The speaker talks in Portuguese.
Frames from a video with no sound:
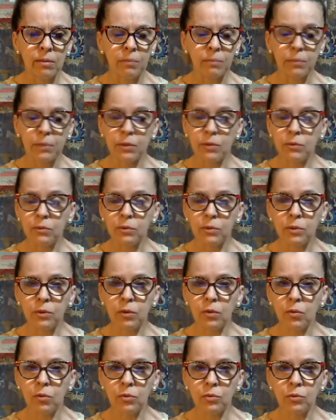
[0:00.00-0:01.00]
perguntou
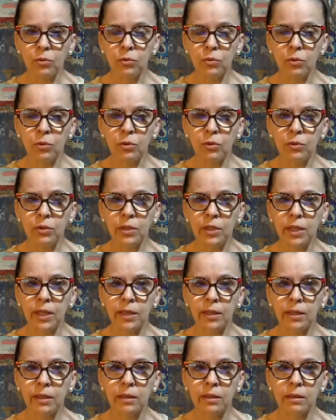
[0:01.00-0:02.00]
ao condutor o que
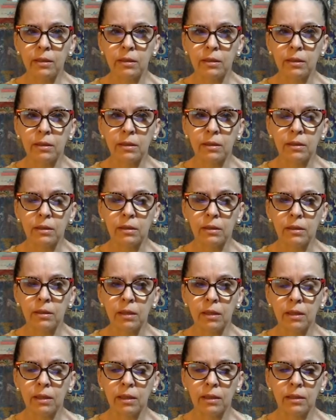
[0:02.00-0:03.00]
era
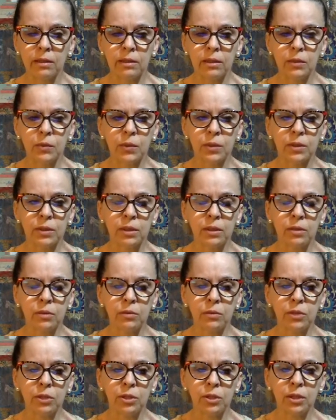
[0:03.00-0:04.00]
aquela
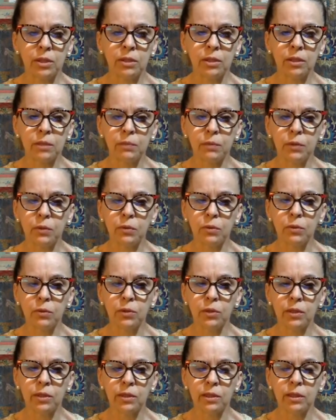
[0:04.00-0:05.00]
situação e Shana explicou
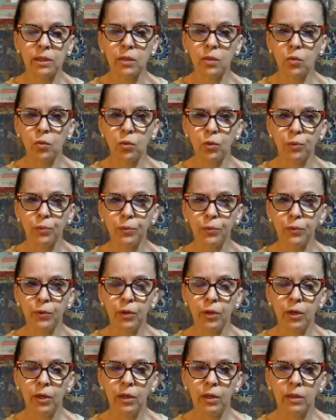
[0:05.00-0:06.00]
que aquele corpo
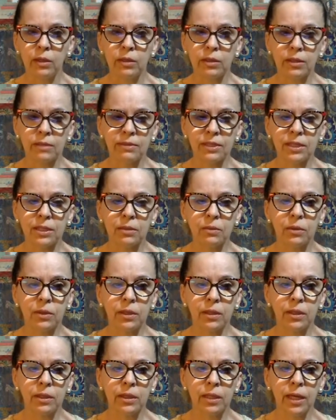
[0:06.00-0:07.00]
que estava sendo
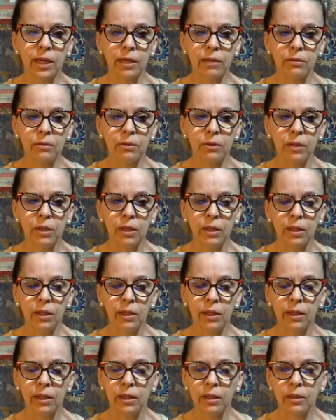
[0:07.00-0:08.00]
carregado
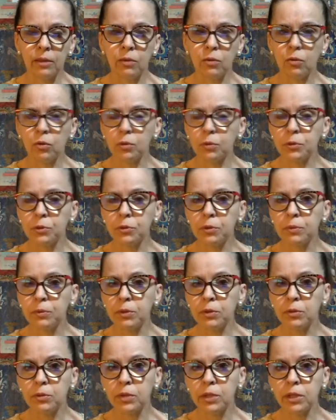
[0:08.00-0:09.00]
era o corpo de uma
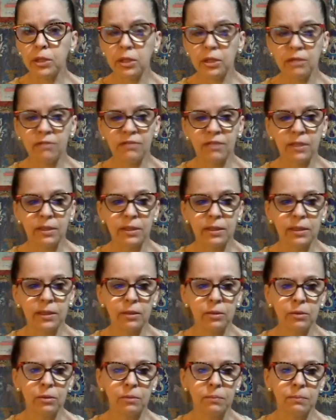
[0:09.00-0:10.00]
pessoa que tinha
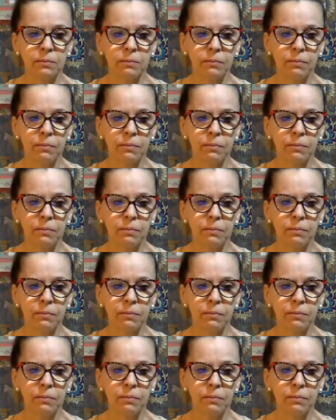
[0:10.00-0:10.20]
falecido